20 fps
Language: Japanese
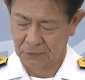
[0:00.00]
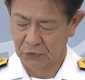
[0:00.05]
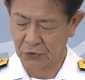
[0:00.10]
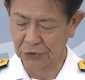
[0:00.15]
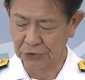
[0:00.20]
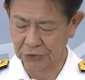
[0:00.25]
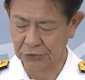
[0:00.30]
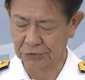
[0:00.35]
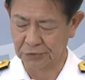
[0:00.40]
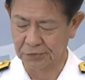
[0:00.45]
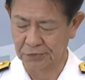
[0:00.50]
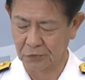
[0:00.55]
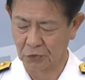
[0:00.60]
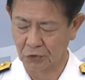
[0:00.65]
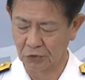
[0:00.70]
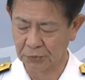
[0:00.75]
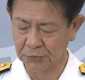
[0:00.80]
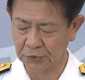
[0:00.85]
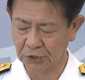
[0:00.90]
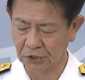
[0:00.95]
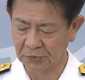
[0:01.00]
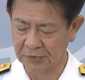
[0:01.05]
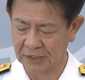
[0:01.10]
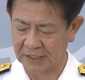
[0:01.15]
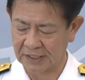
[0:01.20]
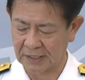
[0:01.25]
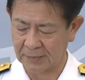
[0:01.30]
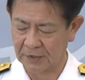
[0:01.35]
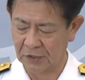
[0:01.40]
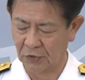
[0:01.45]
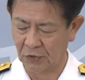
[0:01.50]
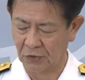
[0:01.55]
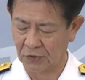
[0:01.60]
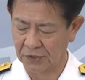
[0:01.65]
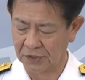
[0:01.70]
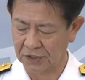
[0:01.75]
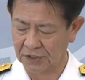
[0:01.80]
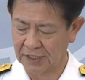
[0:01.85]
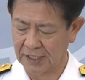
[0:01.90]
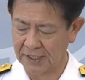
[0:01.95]
という国民の皆様の
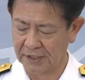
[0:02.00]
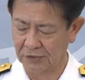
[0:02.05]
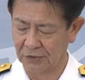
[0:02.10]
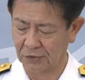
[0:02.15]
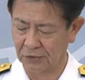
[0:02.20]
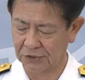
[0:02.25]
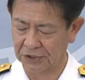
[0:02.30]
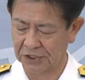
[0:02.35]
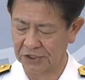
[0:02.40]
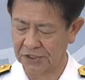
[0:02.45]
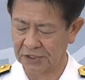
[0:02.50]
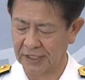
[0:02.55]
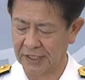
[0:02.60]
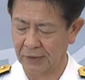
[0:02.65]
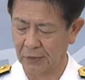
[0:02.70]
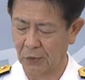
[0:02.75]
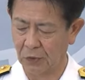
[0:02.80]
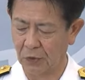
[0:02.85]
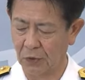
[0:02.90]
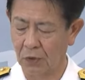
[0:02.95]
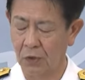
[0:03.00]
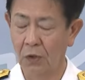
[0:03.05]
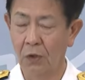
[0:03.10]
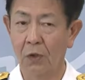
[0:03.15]
期待と信頼を